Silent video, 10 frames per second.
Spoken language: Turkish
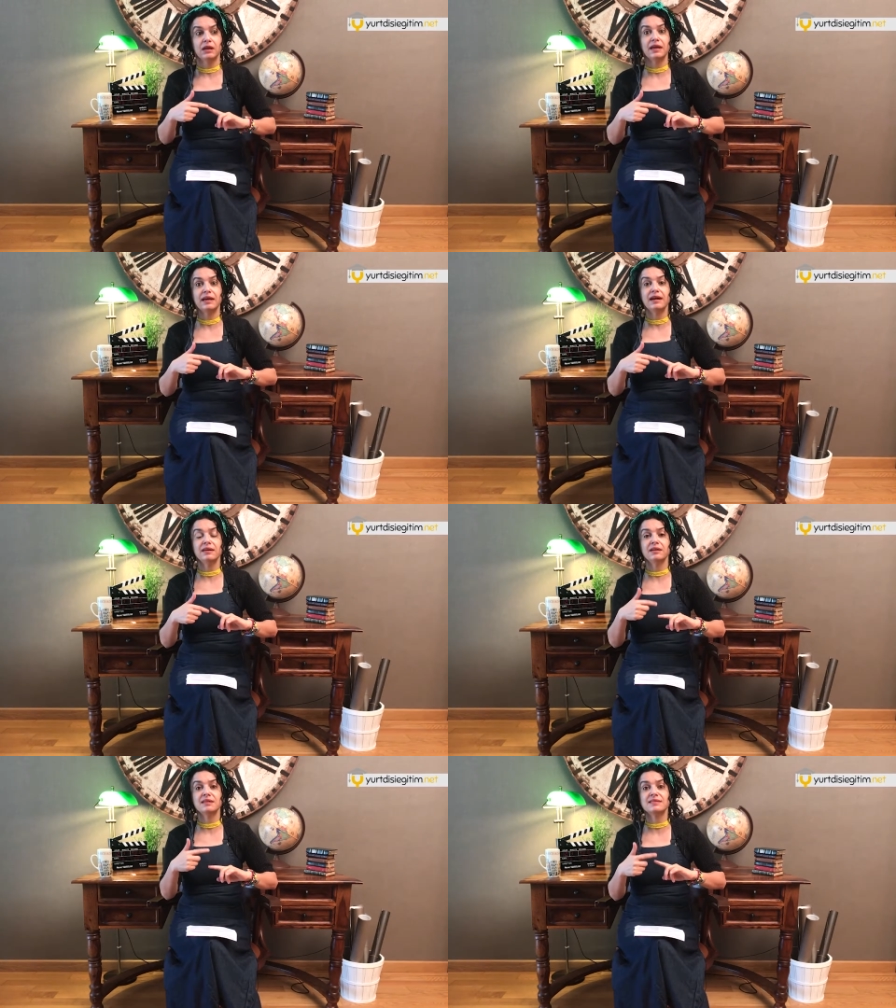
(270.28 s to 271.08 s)
Eğer
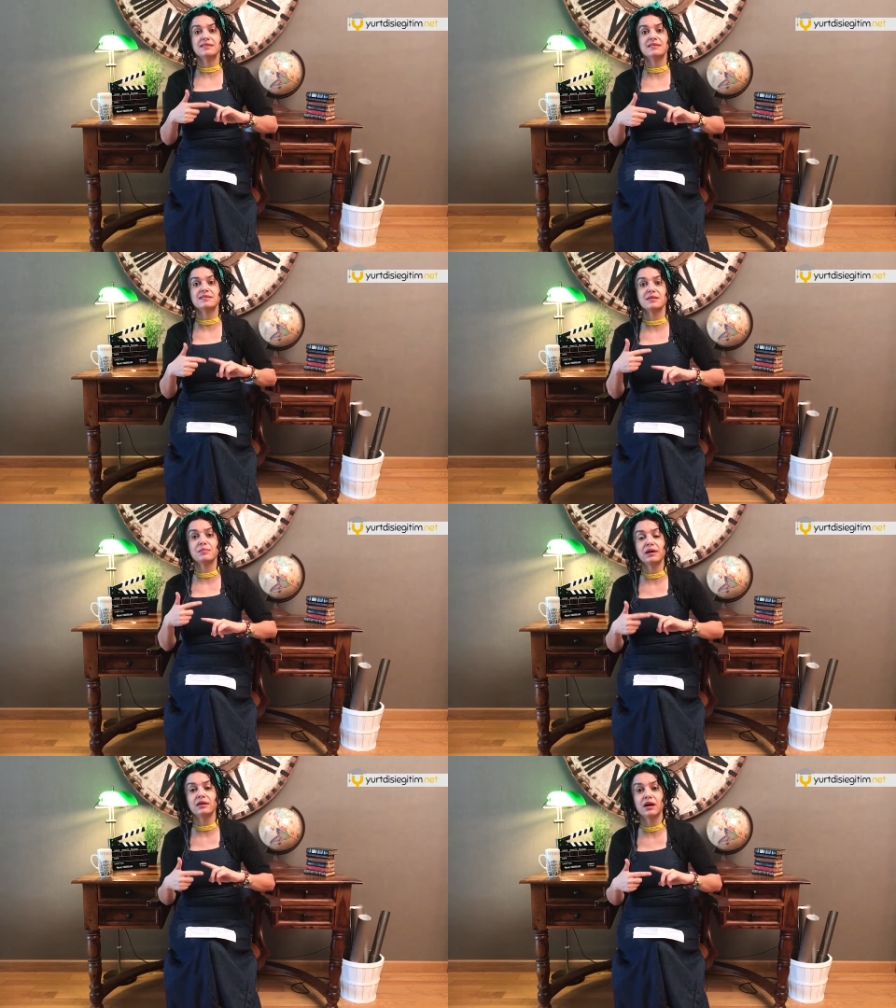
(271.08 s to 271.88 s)
e, size
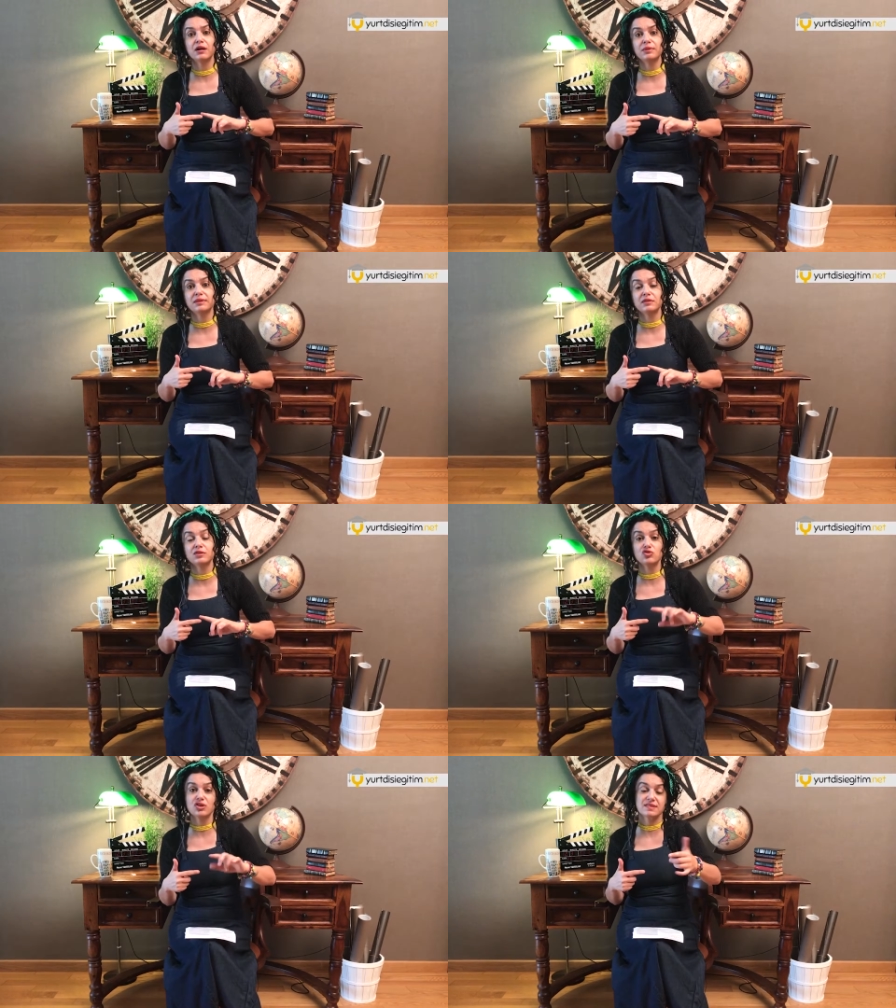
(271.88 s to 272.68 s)
zaman
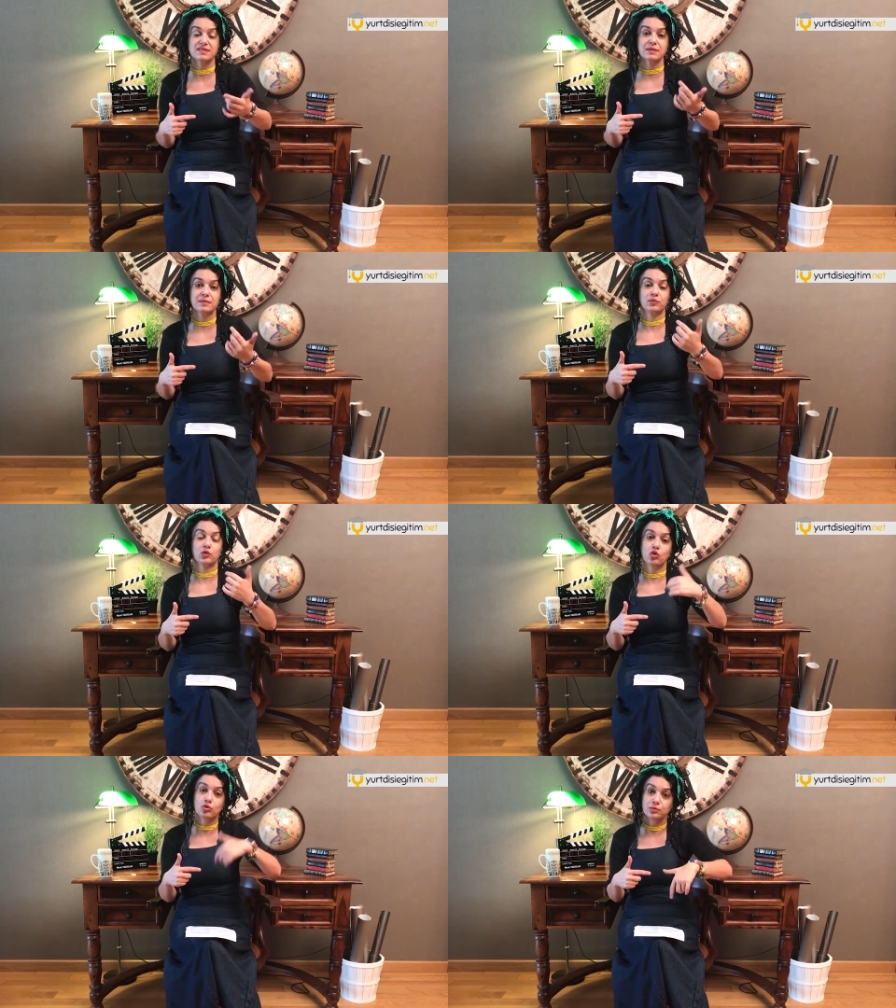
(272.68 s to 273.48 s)
kaybettirecekse
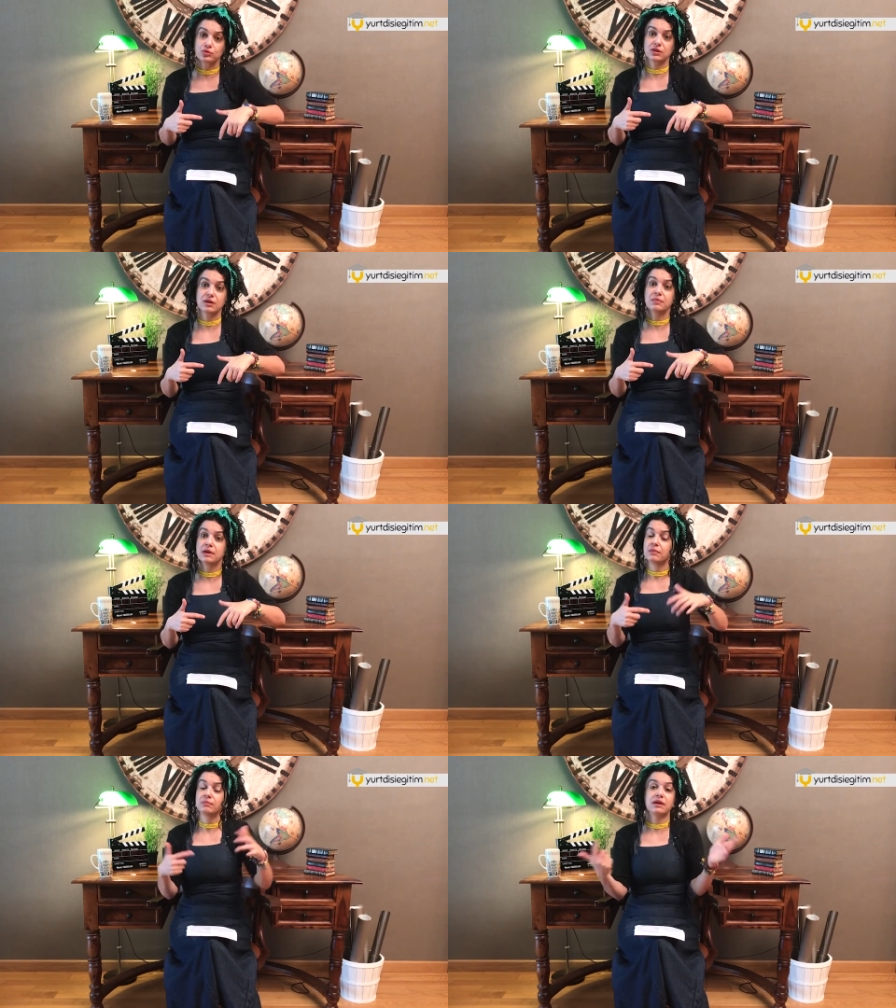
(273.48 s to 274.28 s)
o program
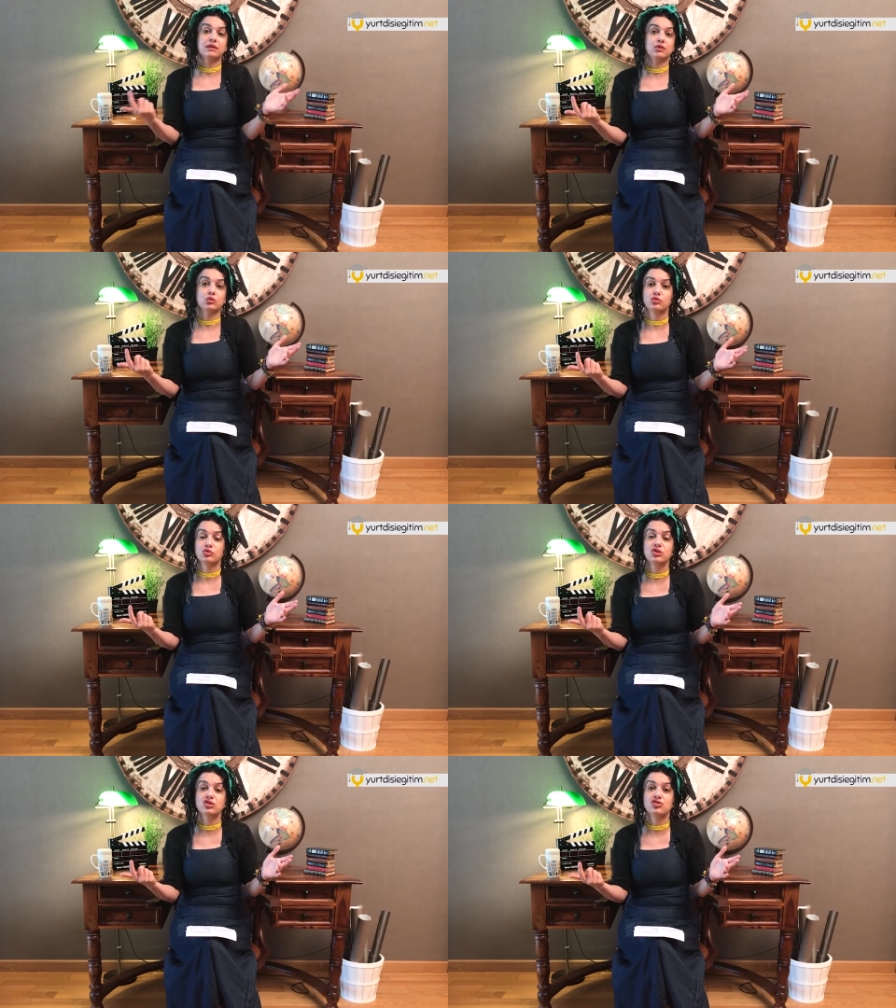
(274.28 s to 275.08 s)
belki onu
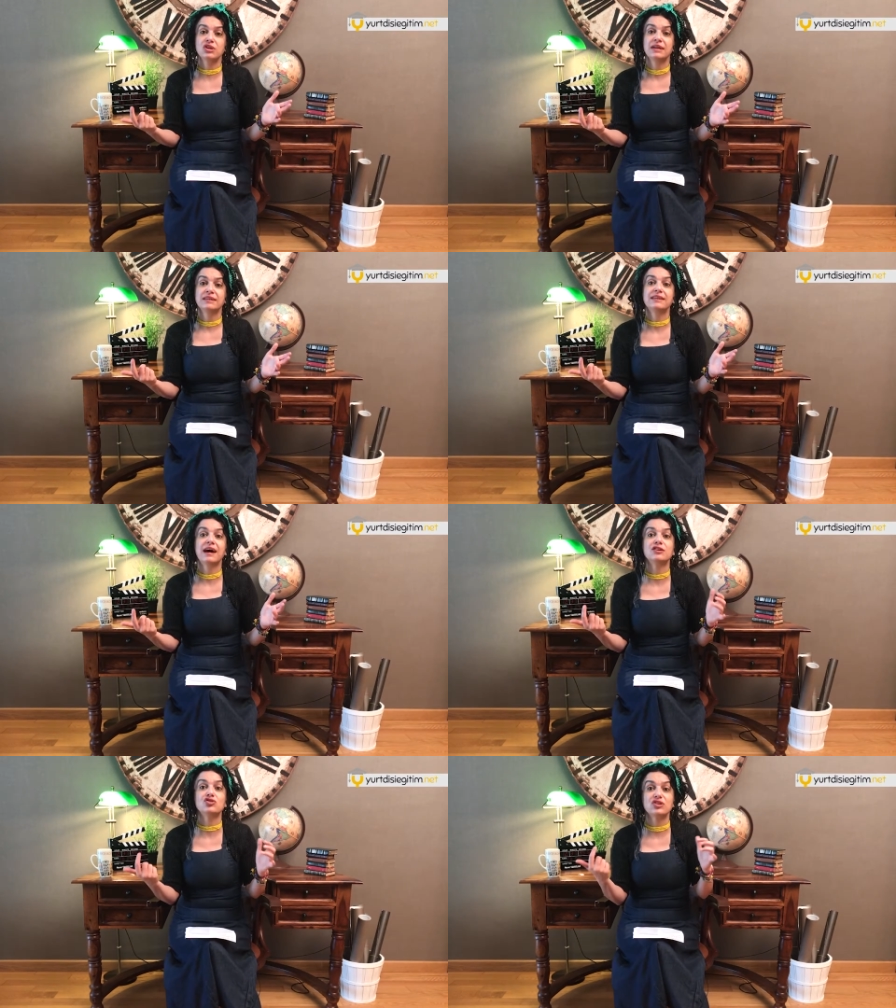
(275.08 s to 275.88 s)
hiç
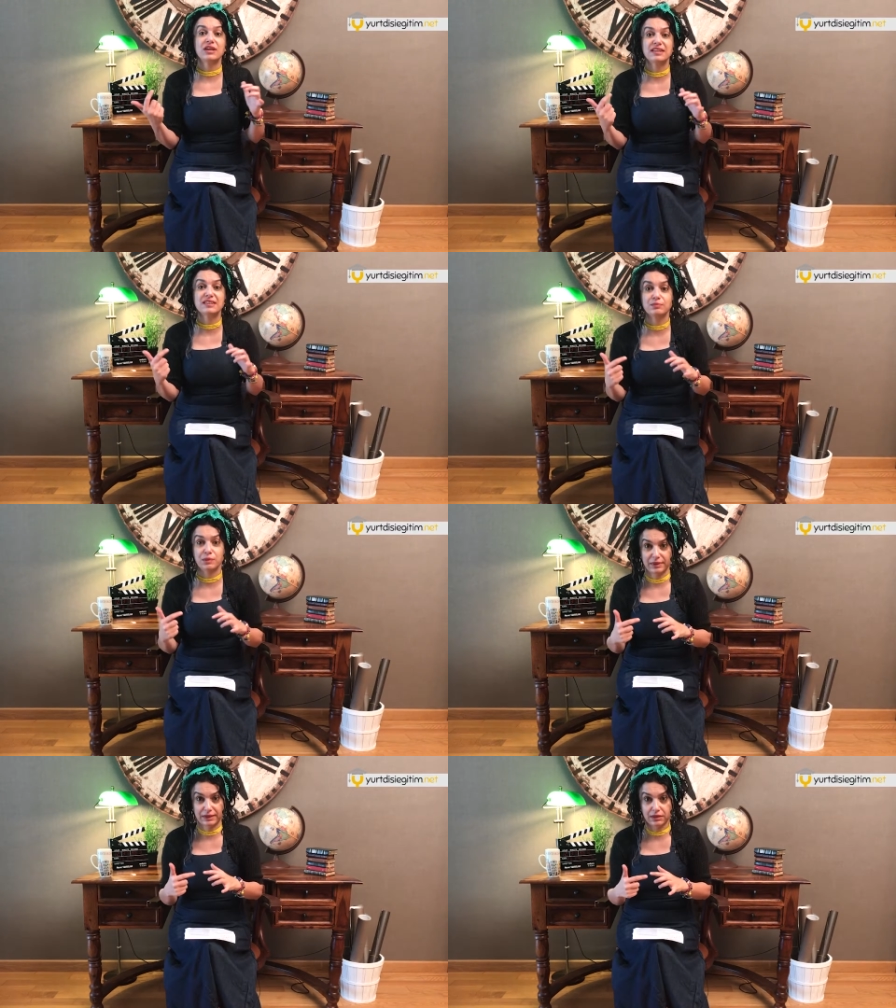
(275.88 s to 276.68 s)
tercih
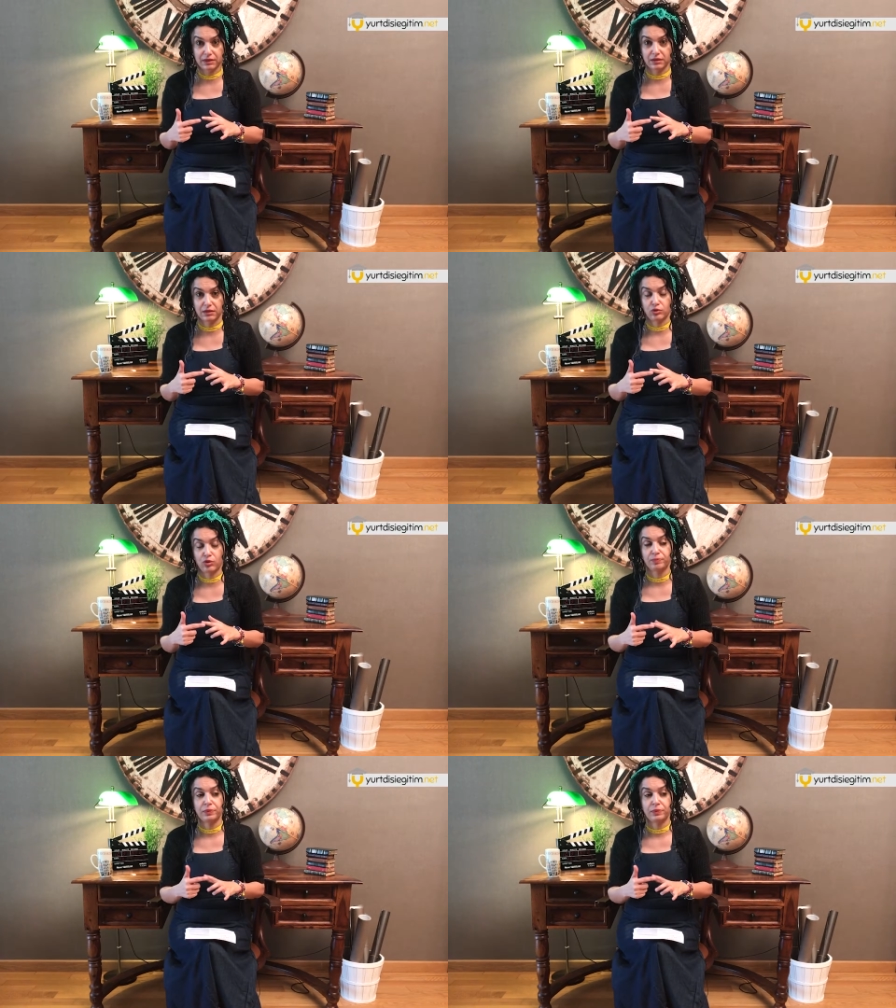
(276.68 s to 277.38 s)
etmemek gerekiyor.